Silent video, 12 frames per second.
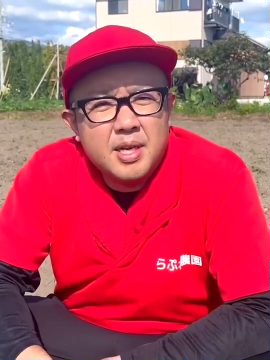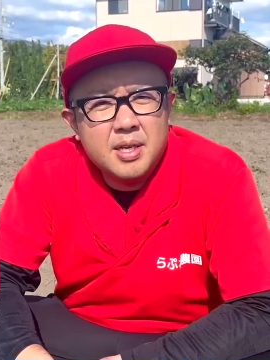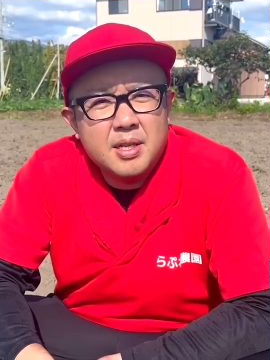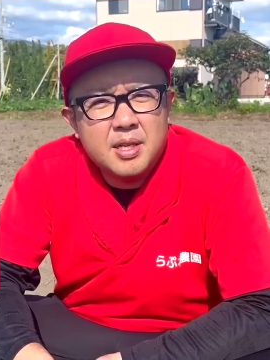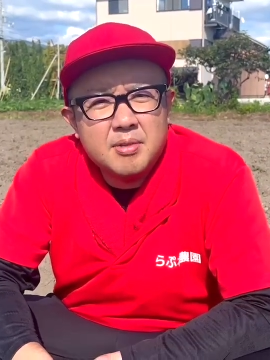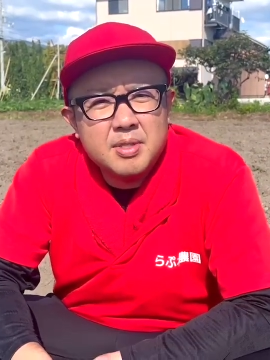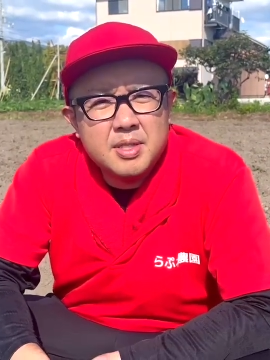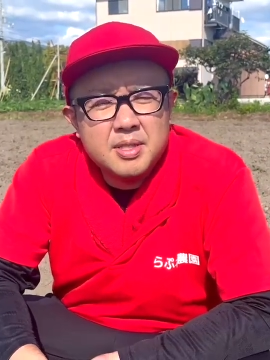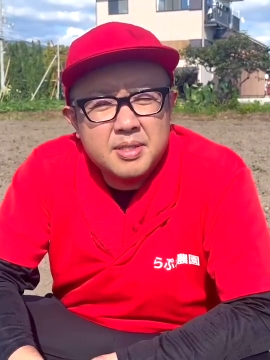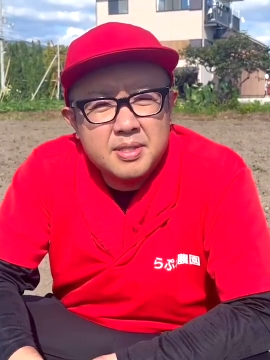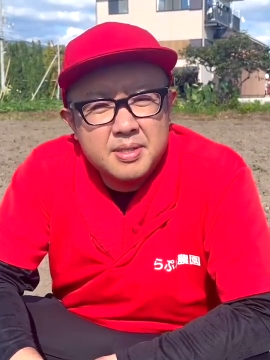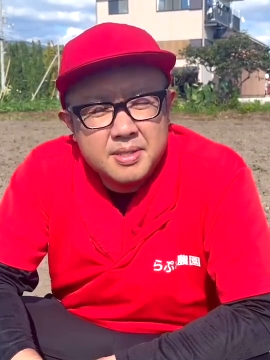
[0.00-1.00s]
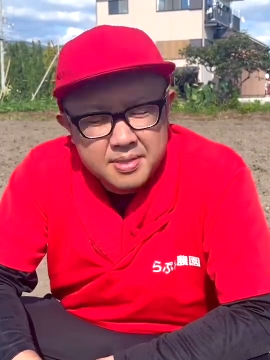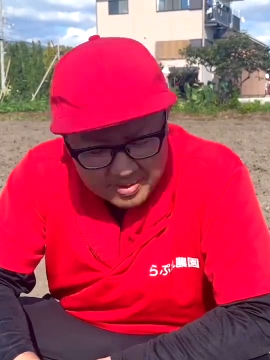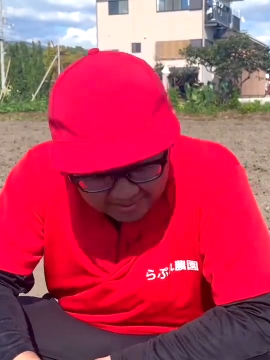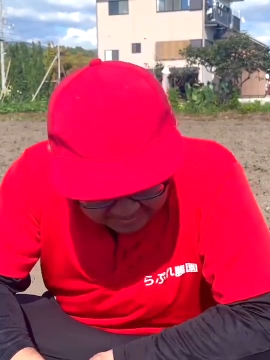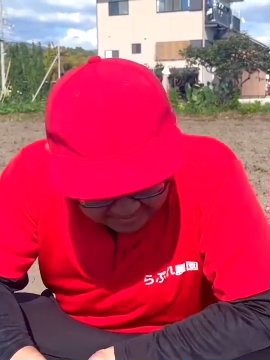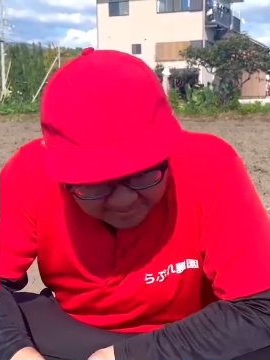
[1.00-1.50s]
ナプレ農園の
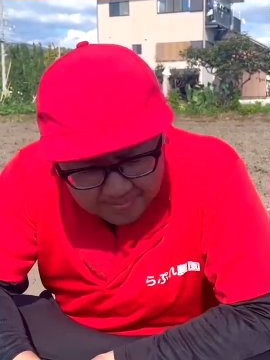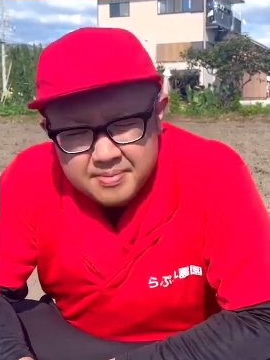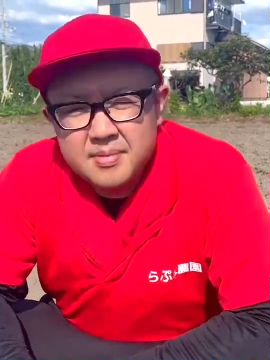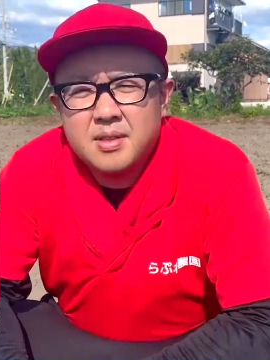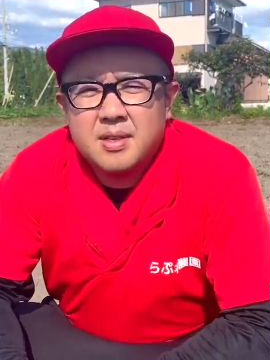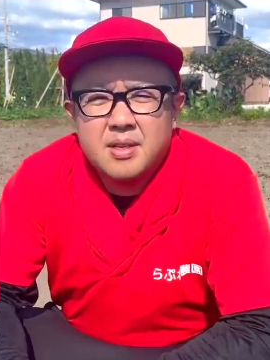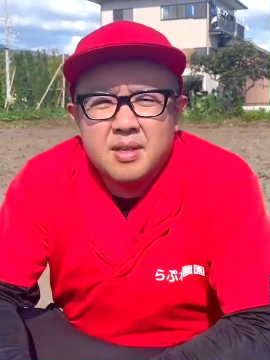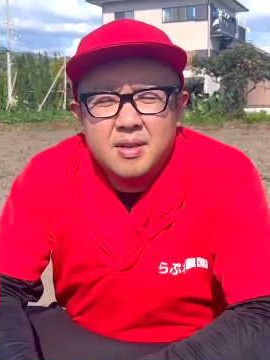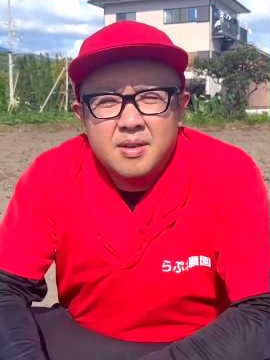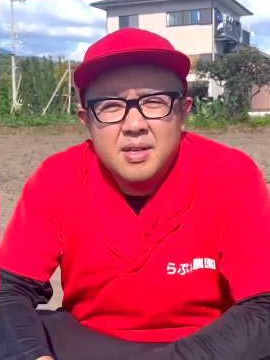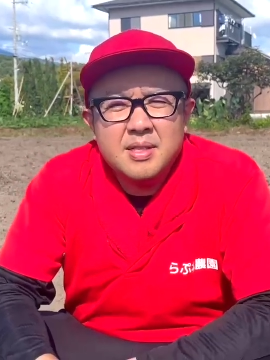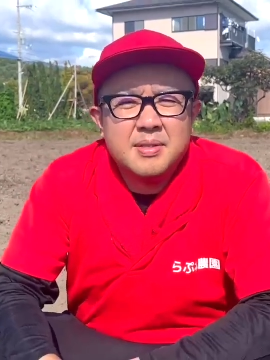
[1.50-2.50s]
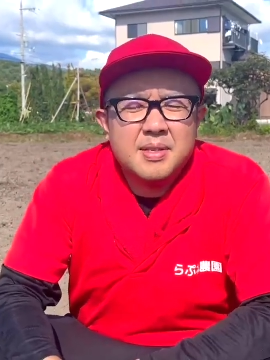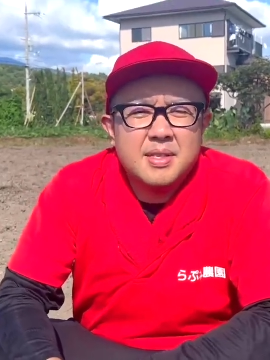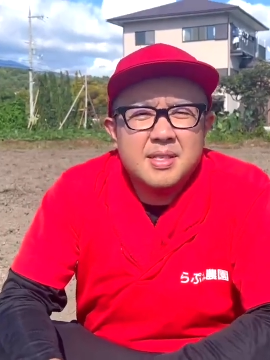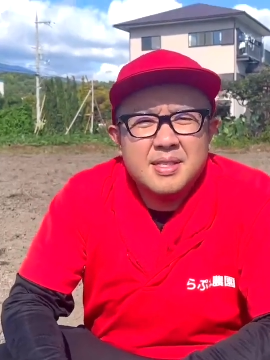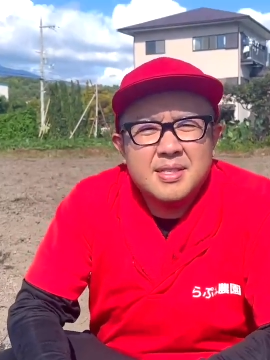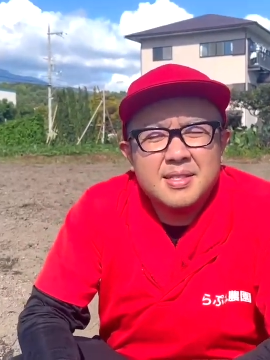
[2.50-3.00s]
竹内さんです。ということ
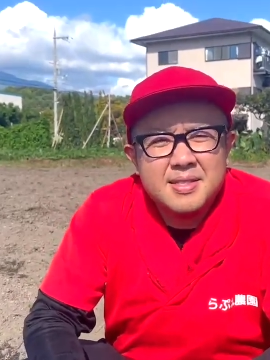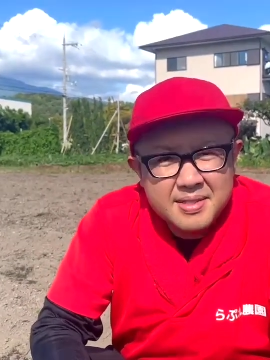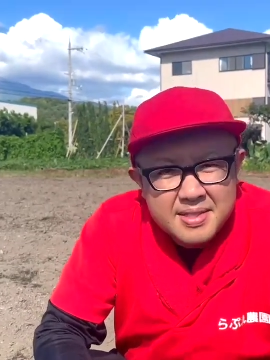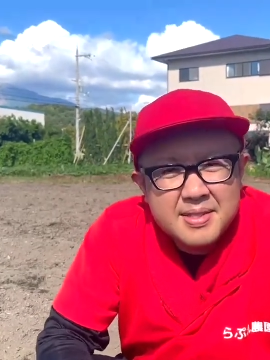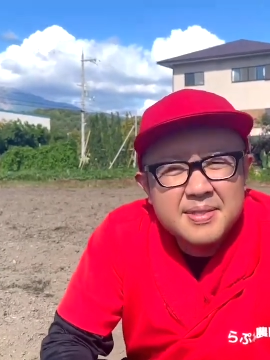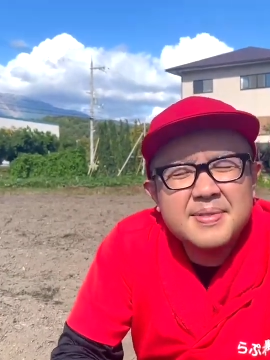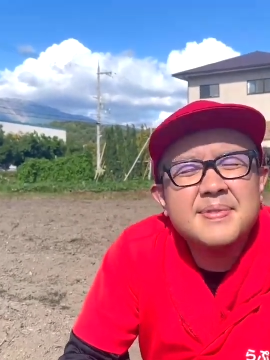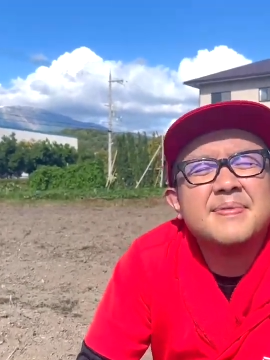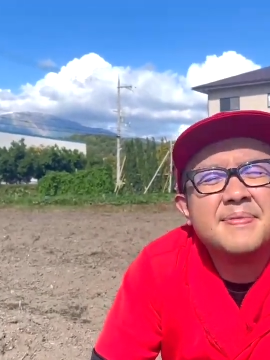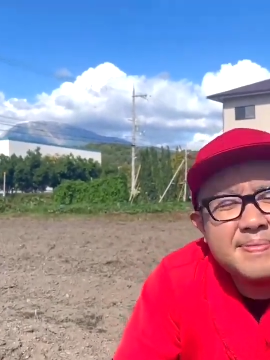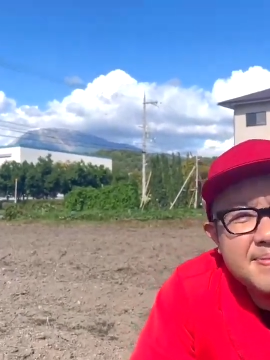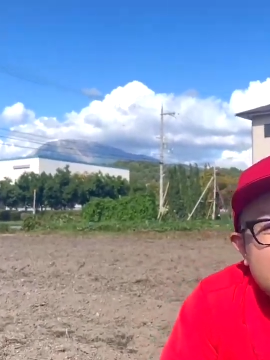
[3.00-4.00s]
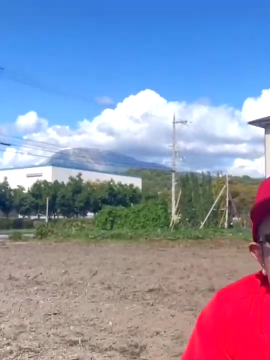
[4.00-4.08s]
で、はい、外に来てま